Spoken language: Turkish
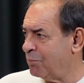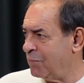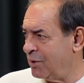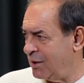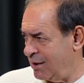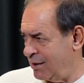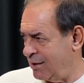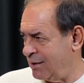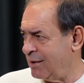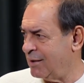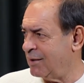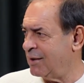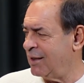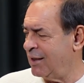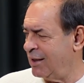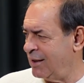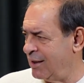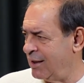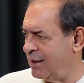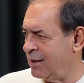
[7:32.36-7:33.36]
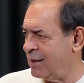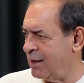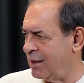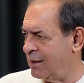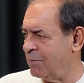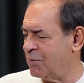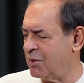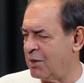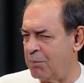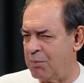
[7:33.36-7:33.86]
bir de iğneyi
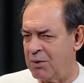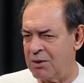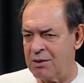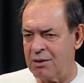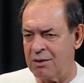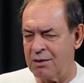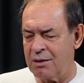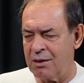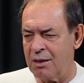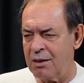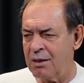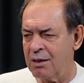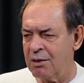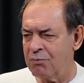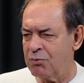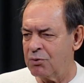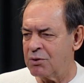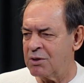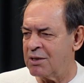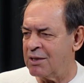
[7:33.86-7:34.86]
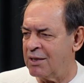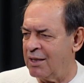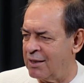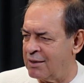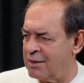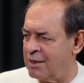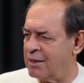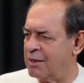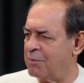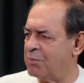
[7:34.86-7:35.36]
kendimize batırırken bu
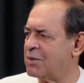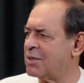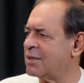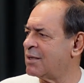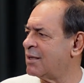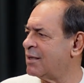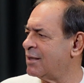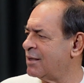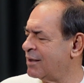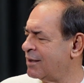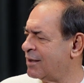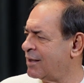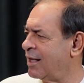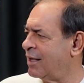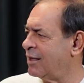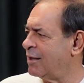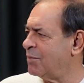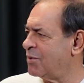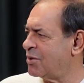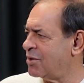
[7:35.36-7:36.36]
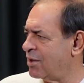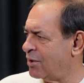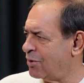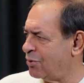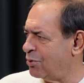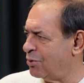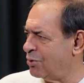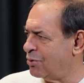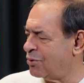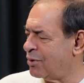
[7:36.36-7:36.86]
siyaseti biz kendimiz
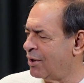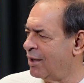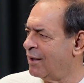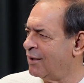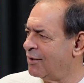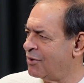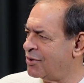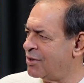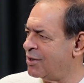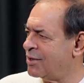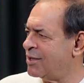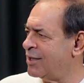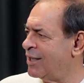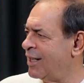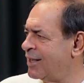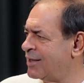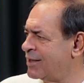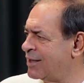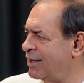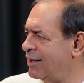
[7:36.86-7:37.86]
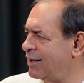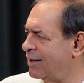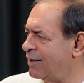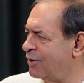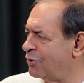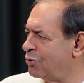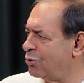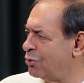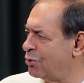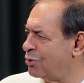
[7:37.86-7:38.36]
çekiyoruz. Evet. İşte siyasete
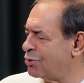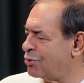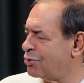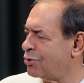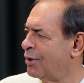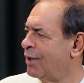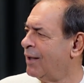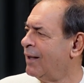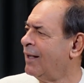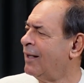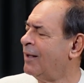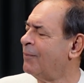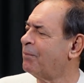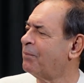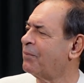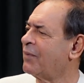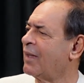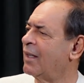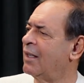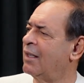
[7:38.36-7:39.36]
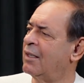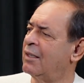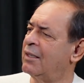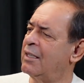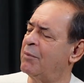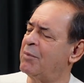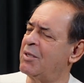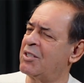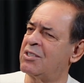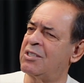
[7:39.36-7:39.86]
katıyoruz. E,
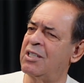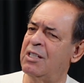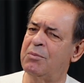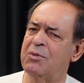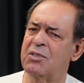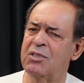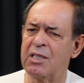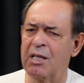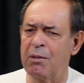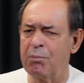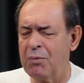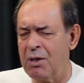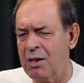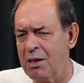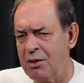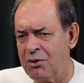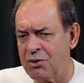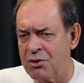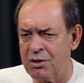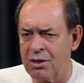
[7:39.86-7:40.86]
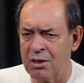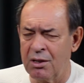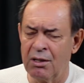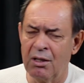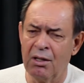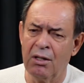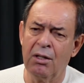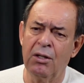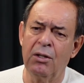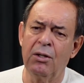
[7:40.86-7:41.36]
demeçlerimizden belli işte
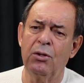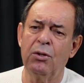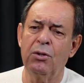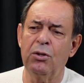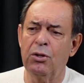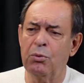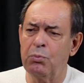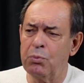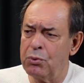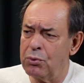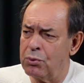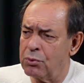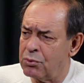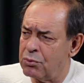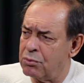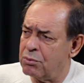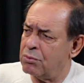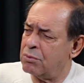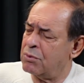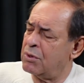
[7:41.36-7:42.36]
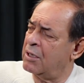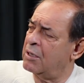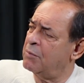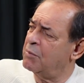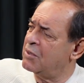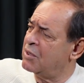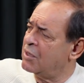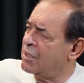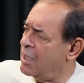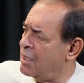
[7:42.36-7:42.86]
e, büyük
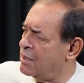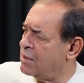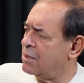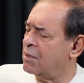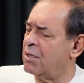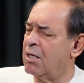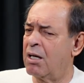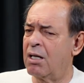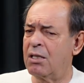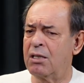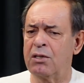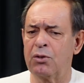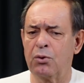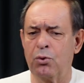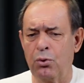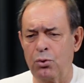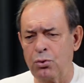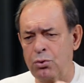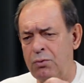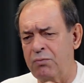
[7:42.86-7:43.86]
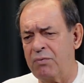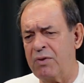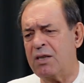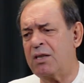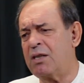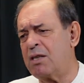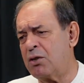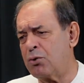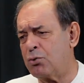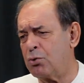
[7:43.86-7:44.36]
şeyimiz gelsin ağırlığını koysun
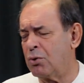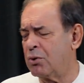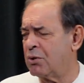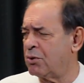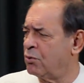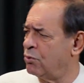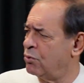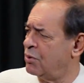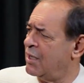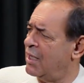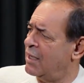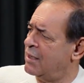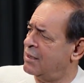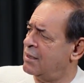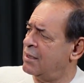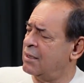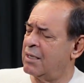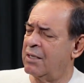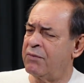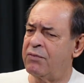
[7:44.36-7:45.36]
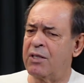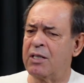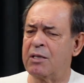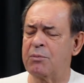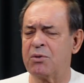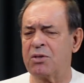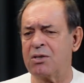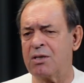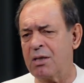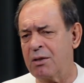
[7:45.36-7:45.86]
federasyonu düzeltsin
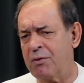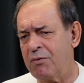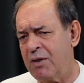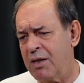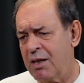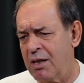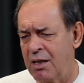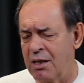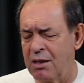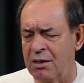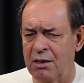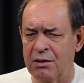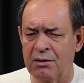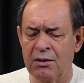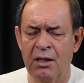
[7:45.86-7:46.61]
efendim işte veya